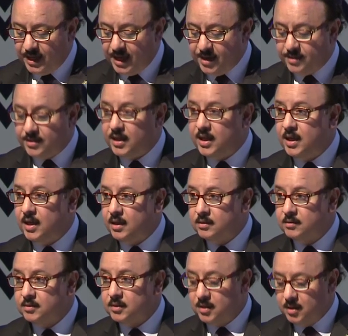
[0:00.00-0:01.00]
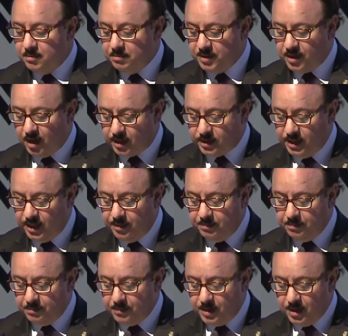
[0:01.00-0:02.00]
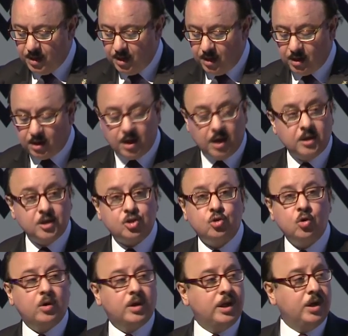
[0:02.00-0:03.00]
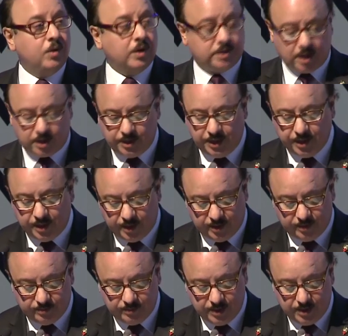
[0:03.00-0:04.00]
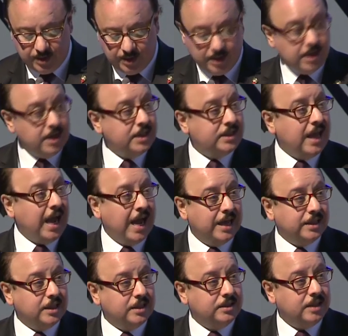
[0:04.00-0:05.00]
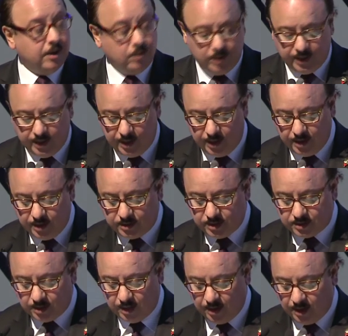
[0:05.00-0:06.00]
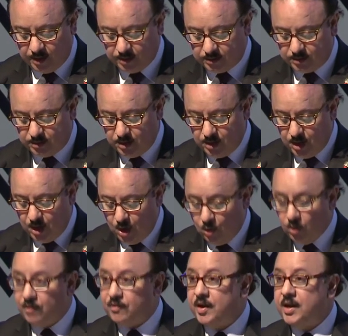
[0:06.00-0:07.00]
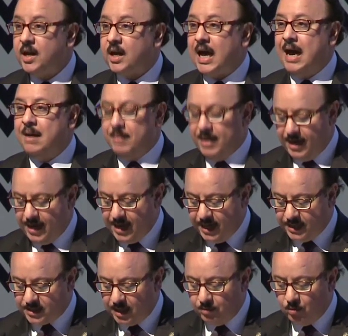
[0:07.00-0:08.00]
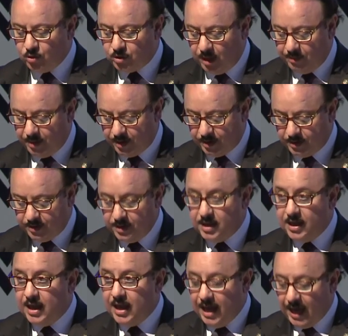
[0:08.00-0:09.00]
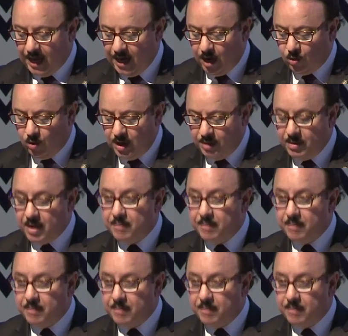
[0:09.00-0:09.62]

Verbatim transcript: هذه بتقديم خالص شكري وتقديري للاتحاد الدولي للاتصالات وفريق عمل هذا المؤتمر على كل ما